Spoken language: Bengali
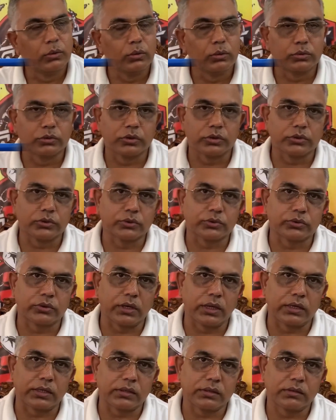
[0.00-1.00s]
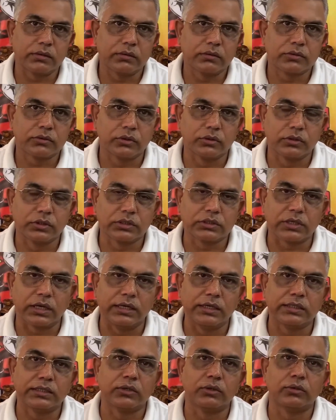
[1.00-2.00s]
উত্তর চব্বিশ
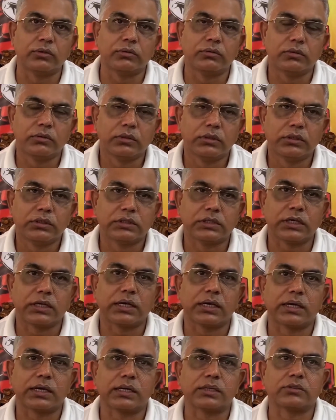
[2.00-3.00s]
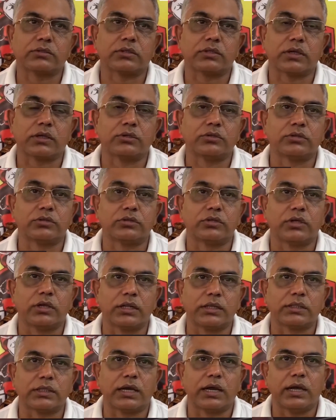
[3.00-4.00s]
সন্দেশখালীতেও সেখানকার তথাকথিত
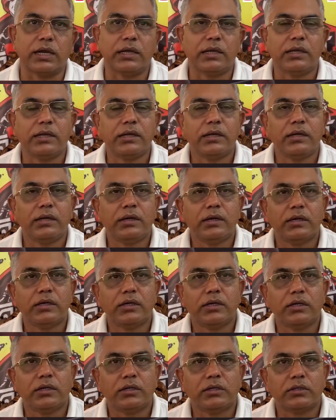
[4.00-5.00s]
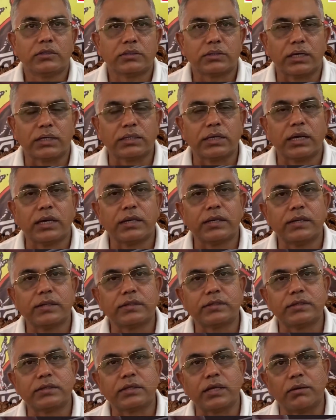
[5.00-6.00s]
নেতা শাহজাহান
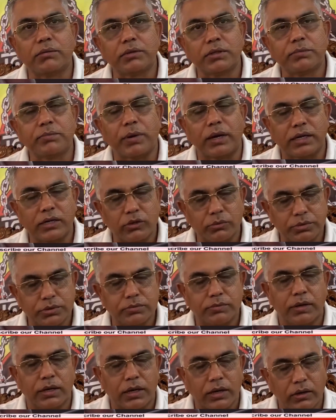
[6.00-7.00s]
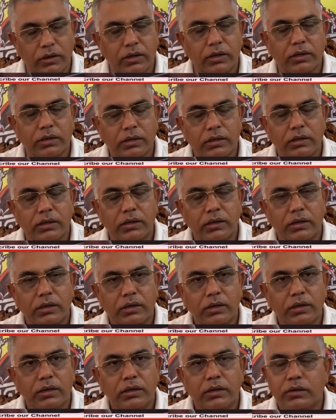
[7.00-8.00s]
নেতৃত্বে আমাদের পার্টি অফিস ভাঙা হয়
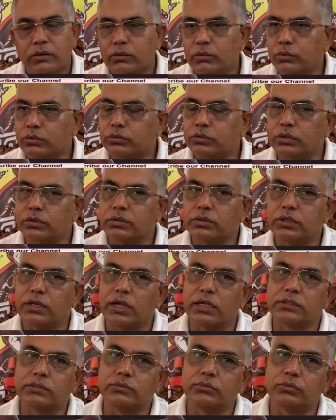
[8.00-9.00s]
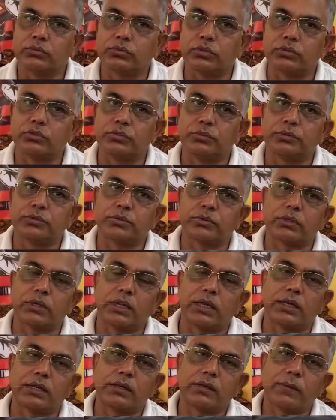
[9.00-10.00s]
উত্তর দিনাজ উত্তর চব্বিশ
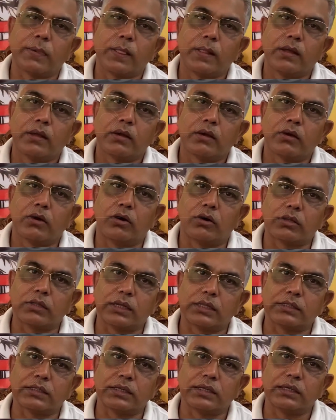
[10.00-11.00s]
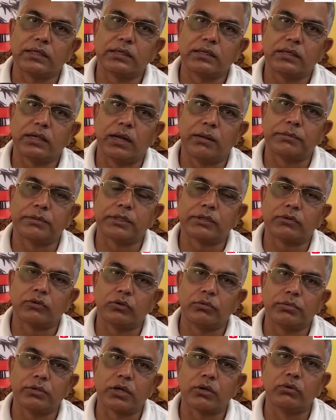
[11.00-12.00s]
পরগনার খড়দাতে আমাদের
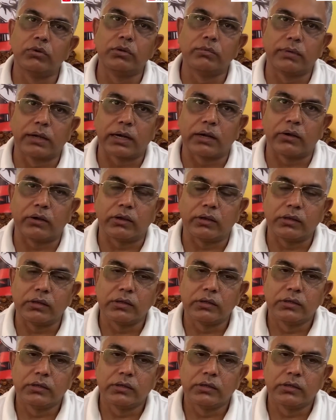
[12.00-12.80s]
কর্মীকে গুলি মারা হয়